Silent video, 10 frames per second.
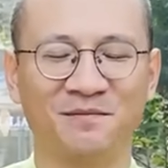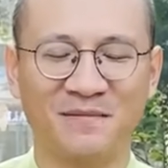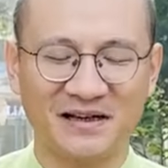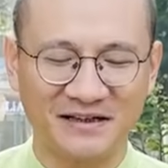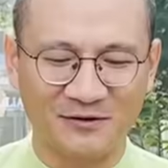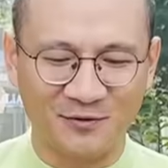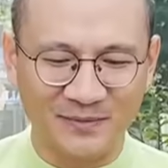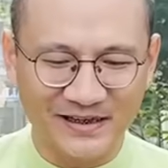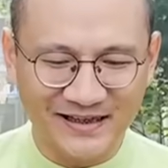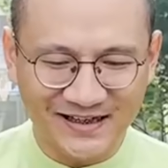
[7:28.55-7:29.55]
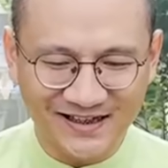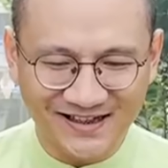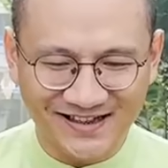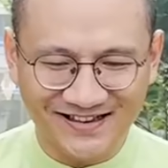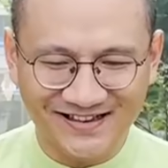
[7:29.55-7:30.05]
bắt đầu mới nghĩ
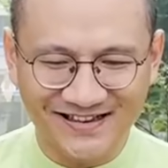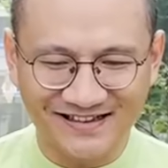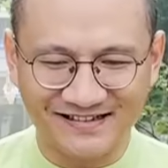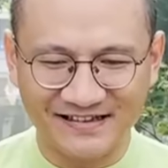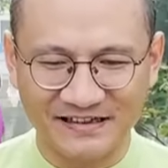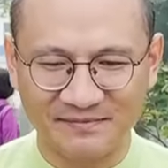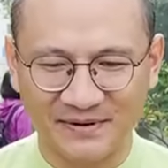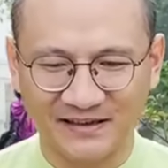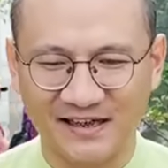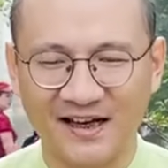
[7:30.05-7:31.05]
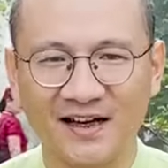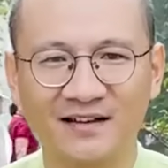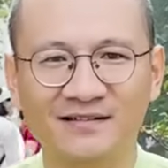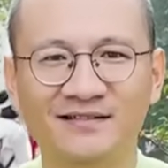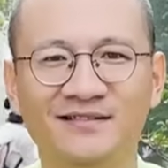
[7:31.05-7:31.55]
đến cái người mà ta
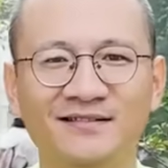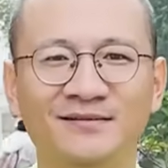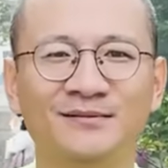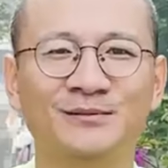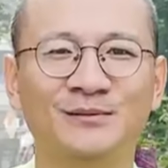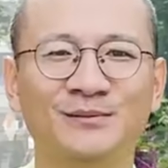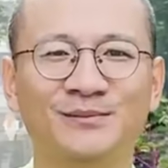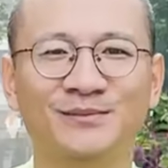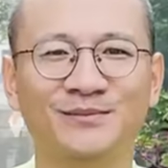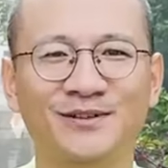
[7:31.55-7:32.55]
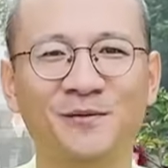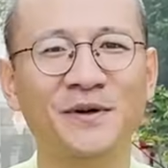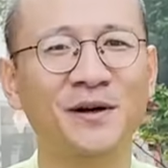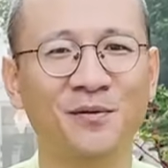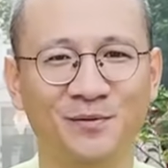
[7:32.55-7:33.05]
không
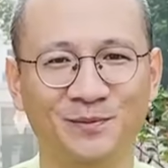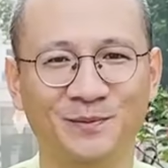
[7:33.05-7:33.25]
yêu